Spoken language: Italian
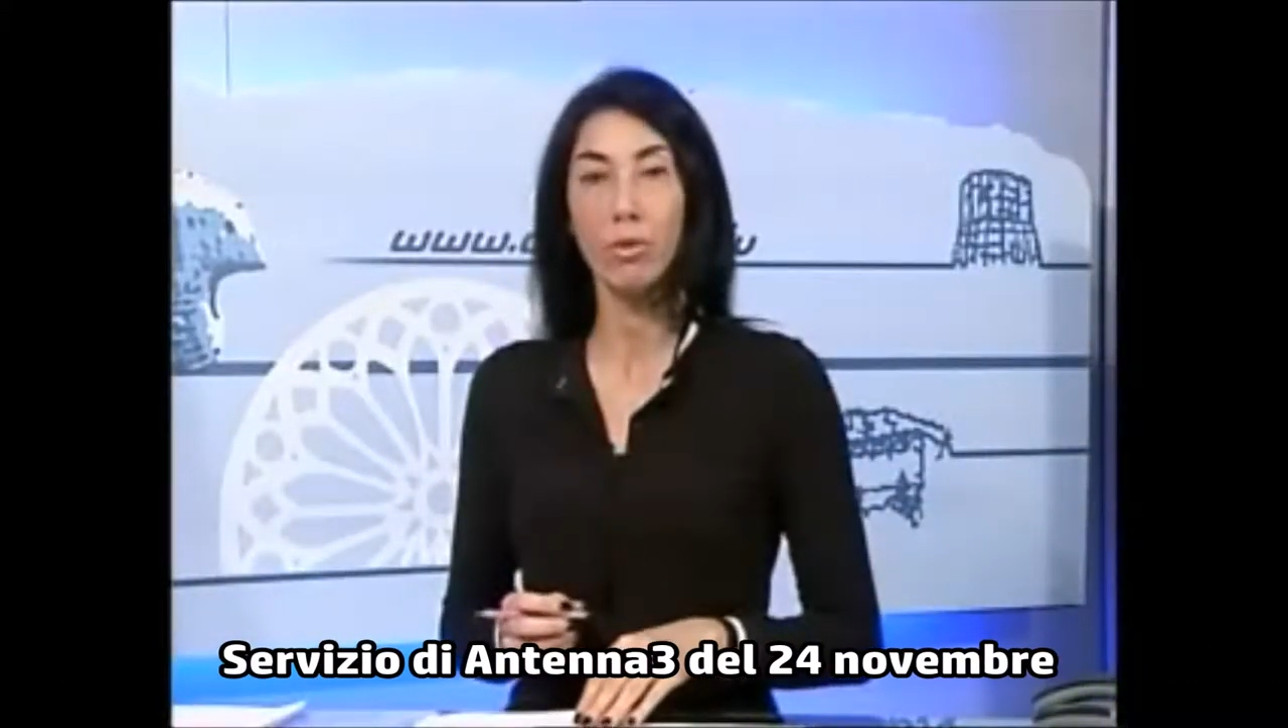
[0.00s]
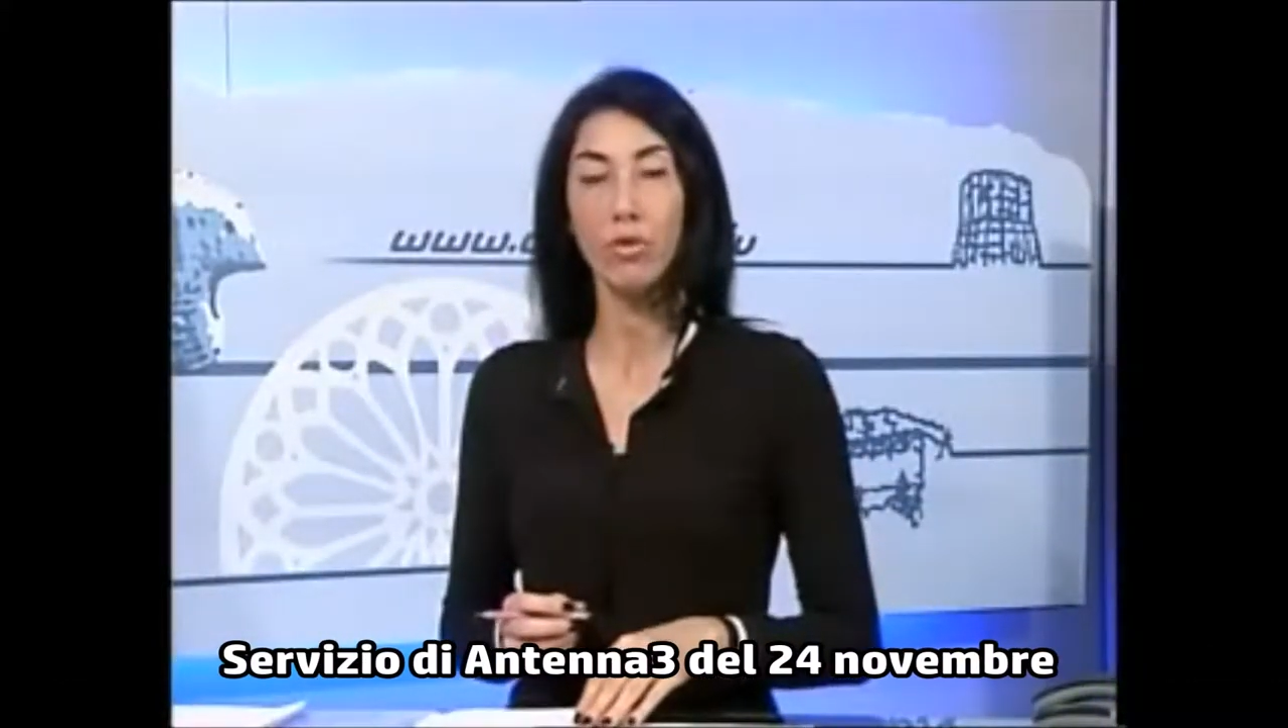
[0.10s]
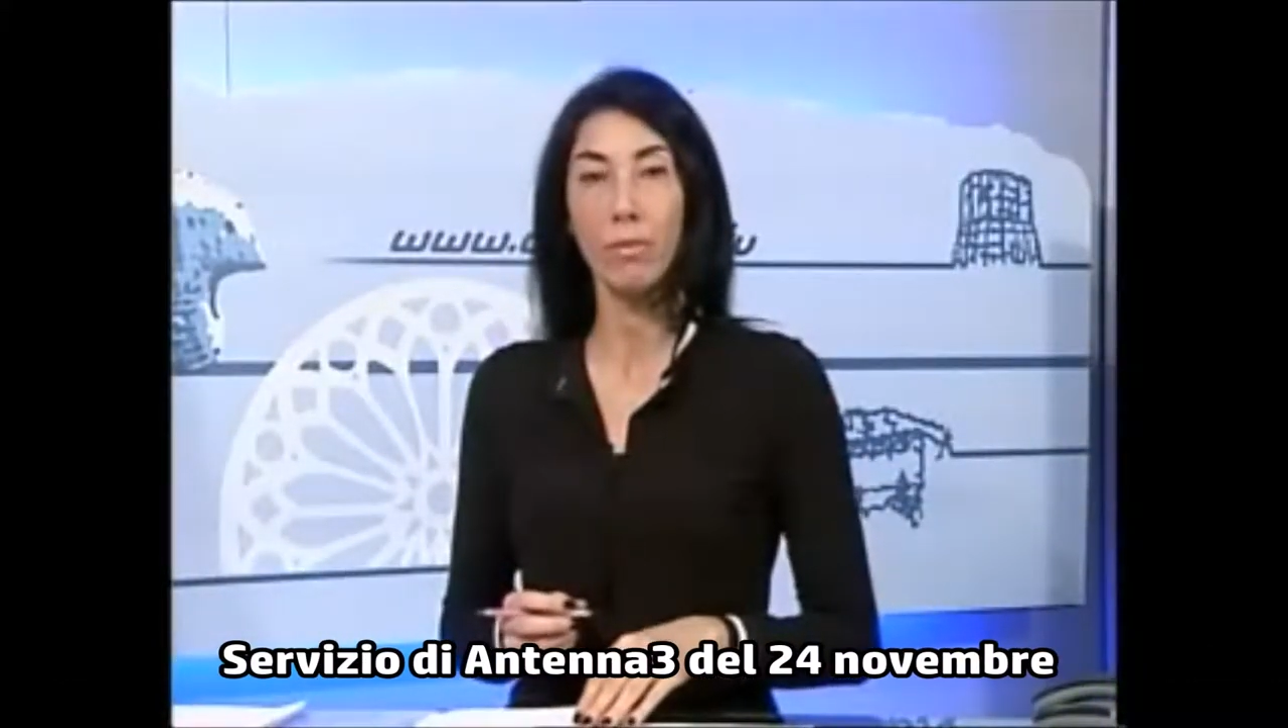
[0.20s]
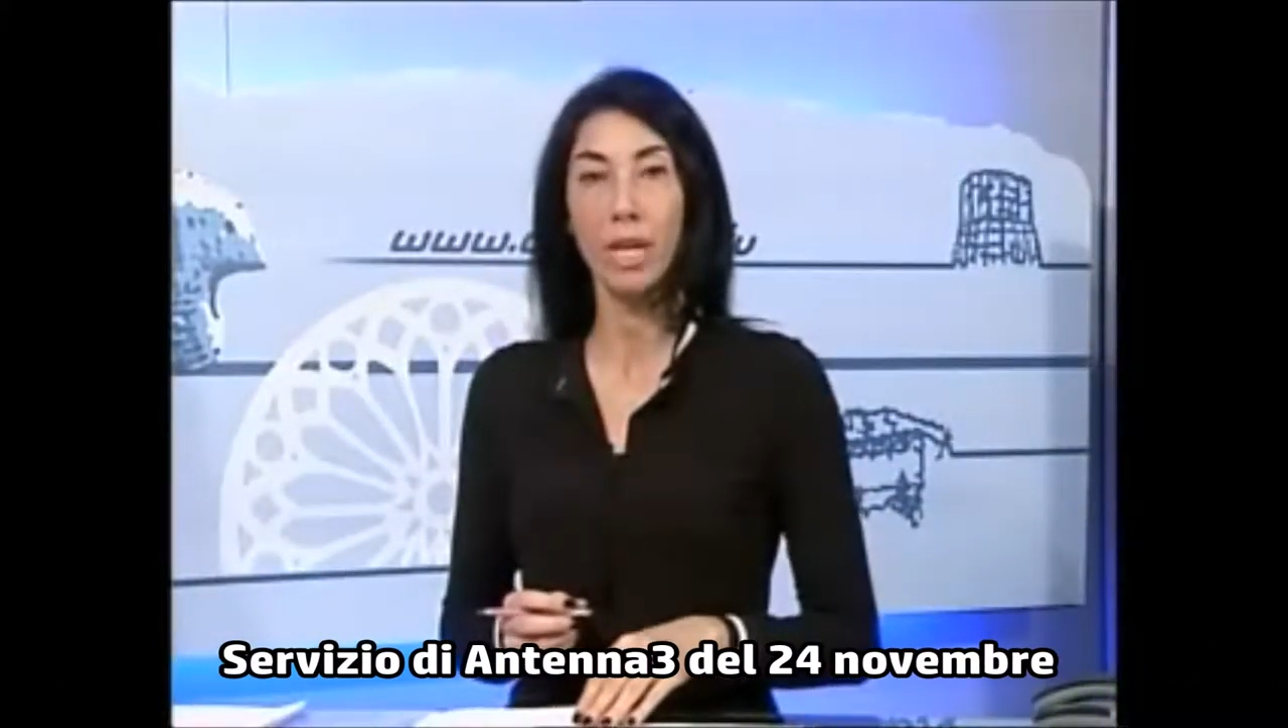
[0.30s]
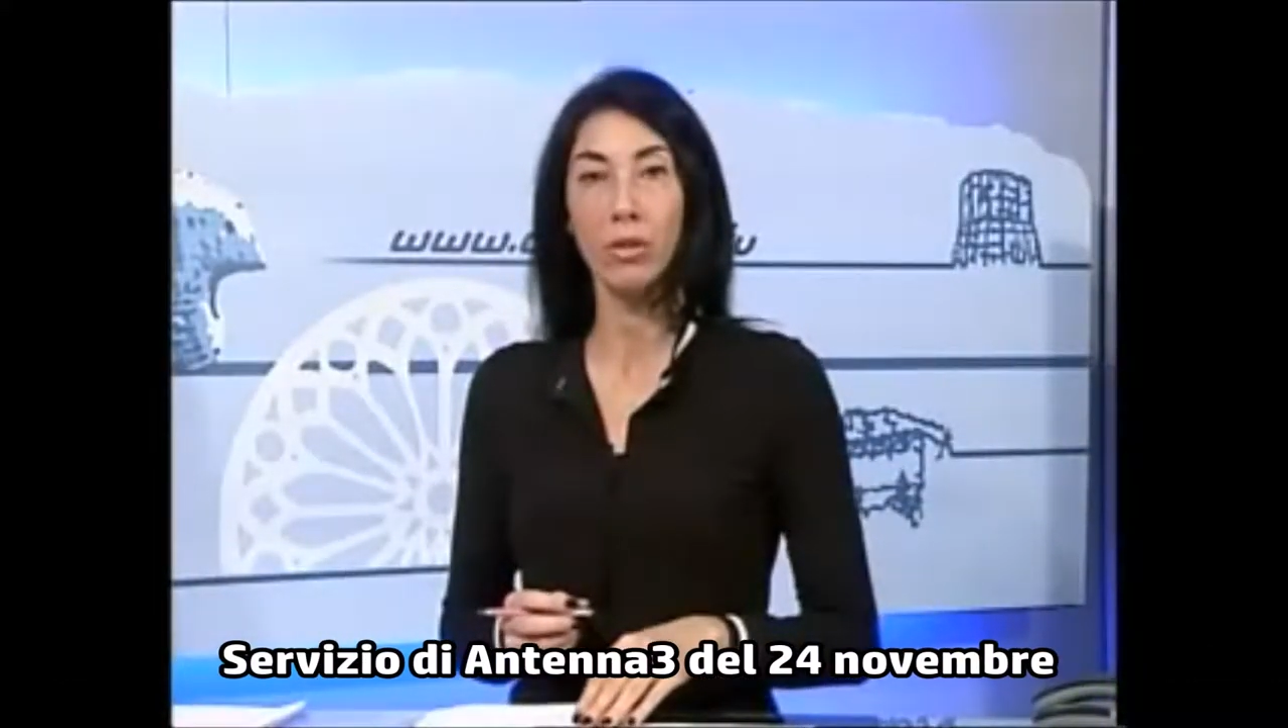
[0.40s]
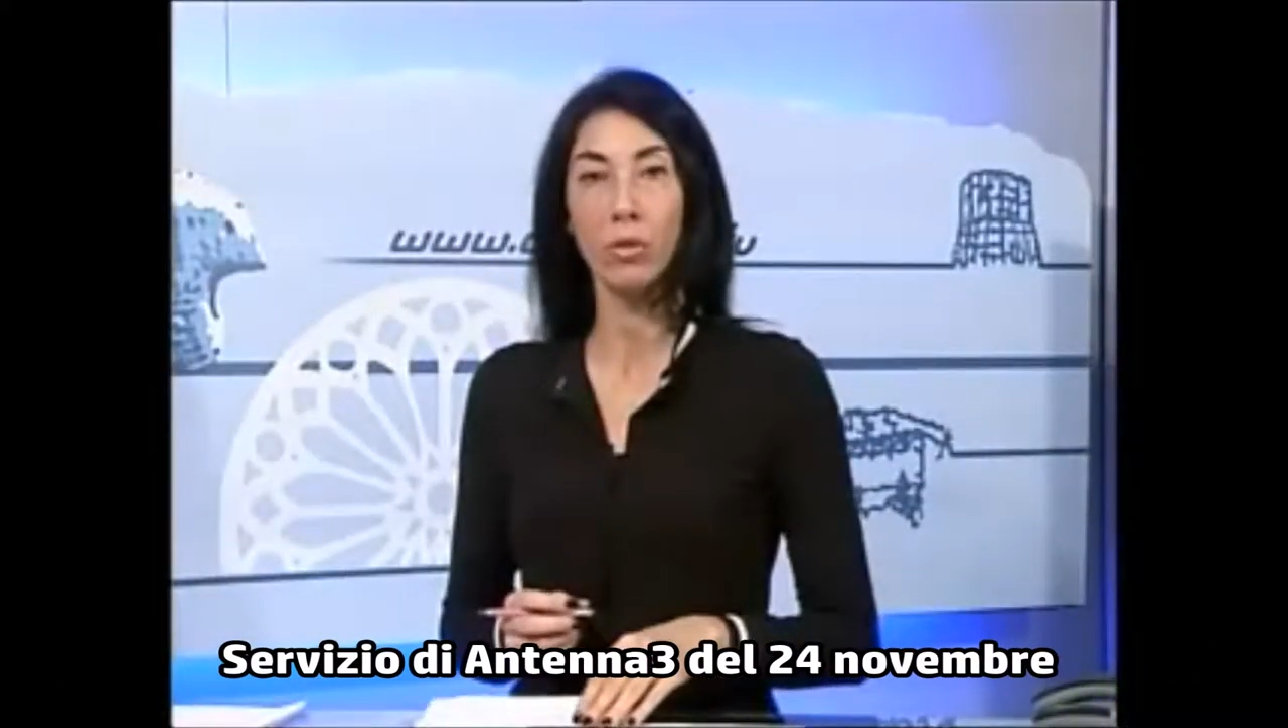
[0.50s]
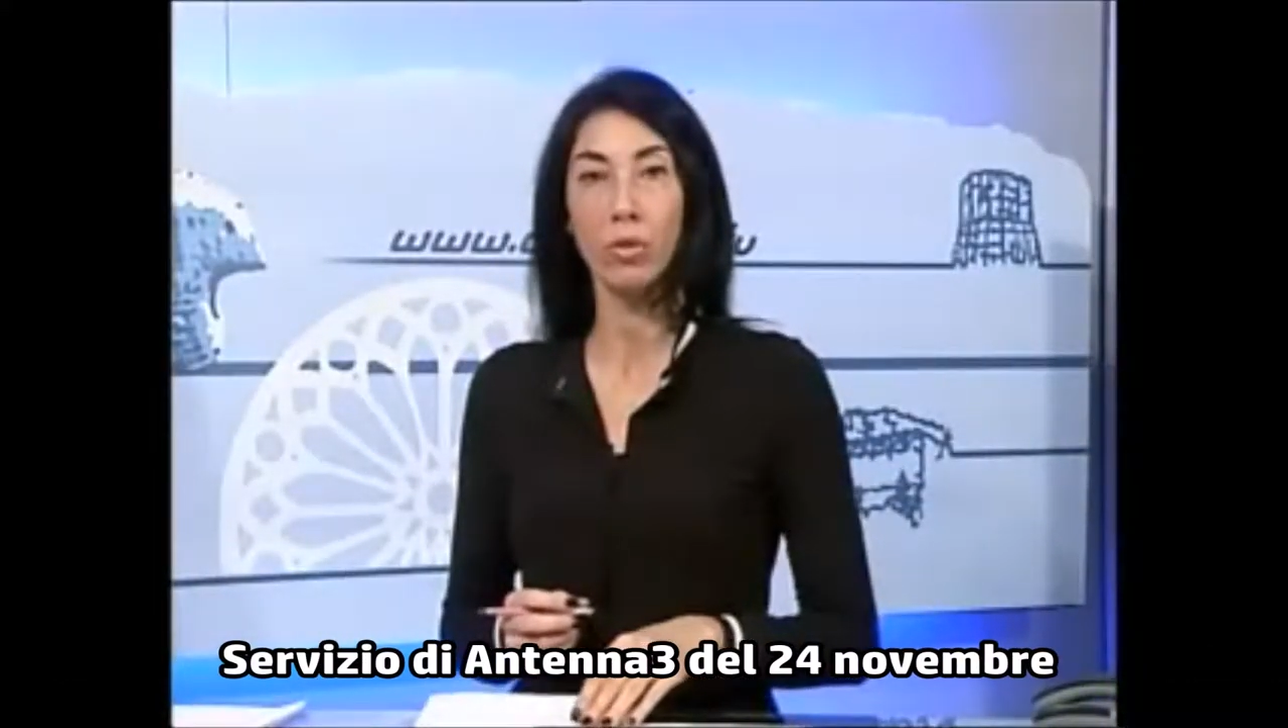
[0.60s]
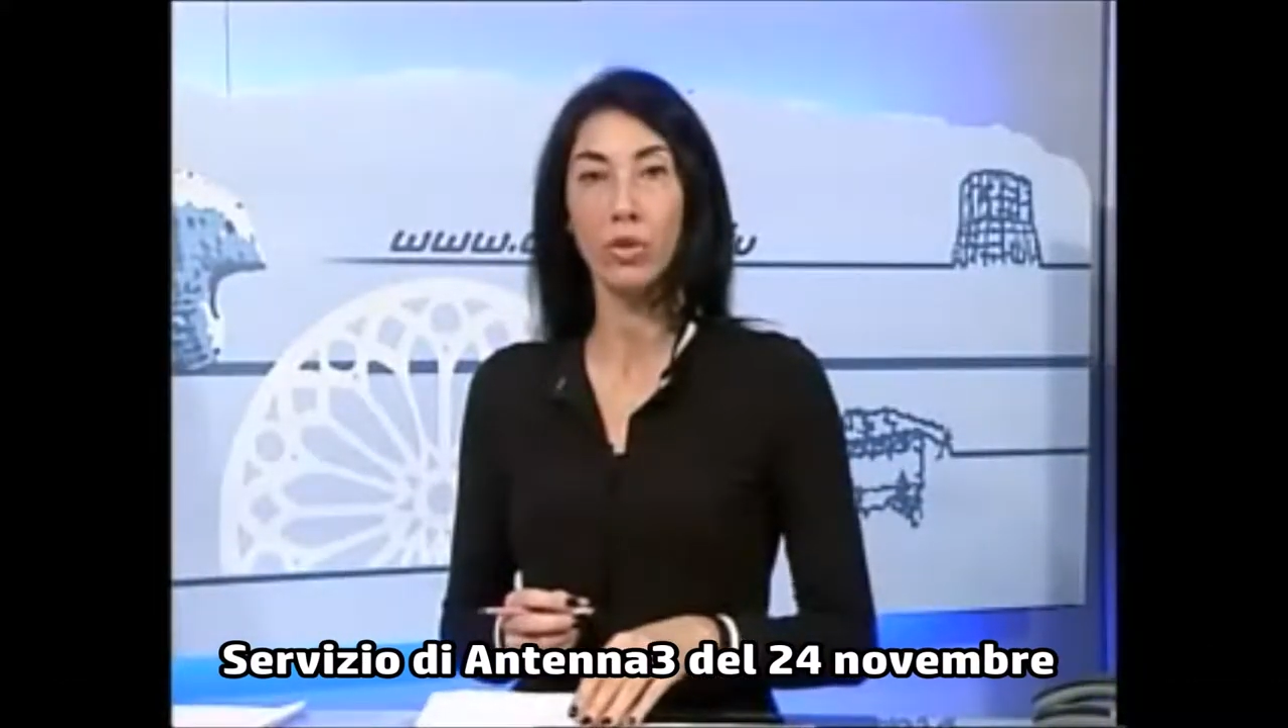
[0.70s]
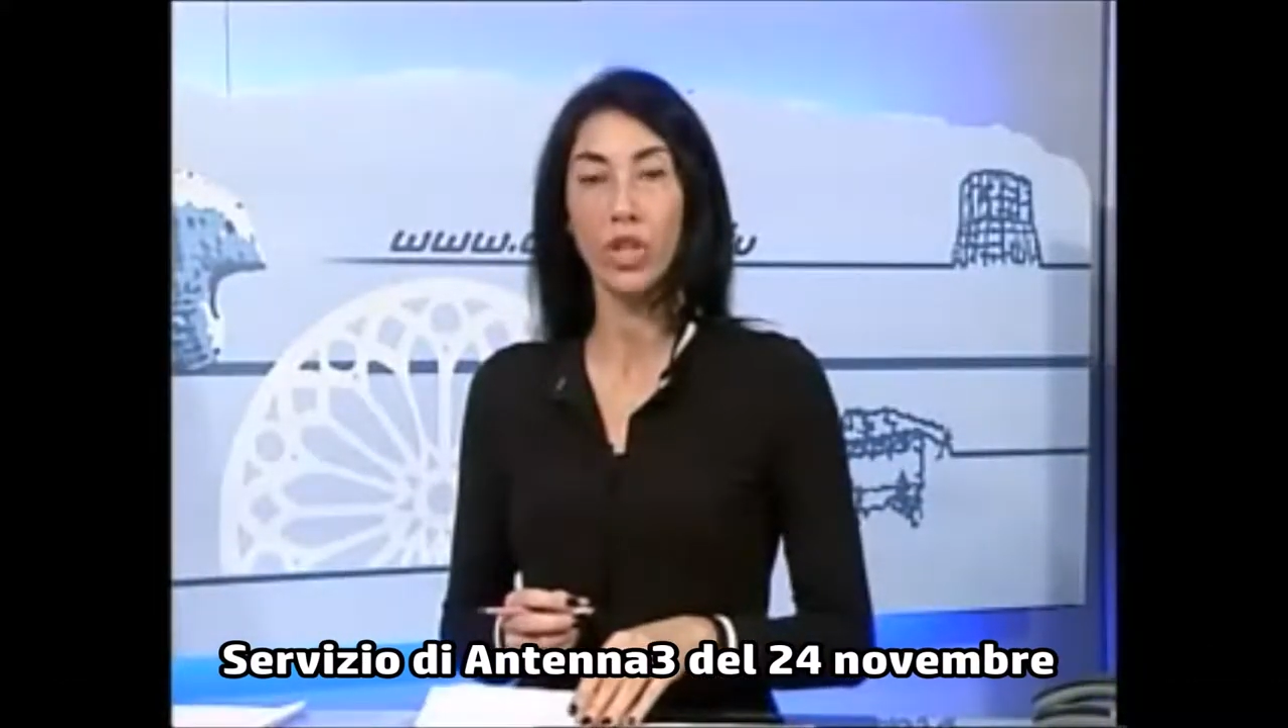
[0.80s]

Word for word: Movimento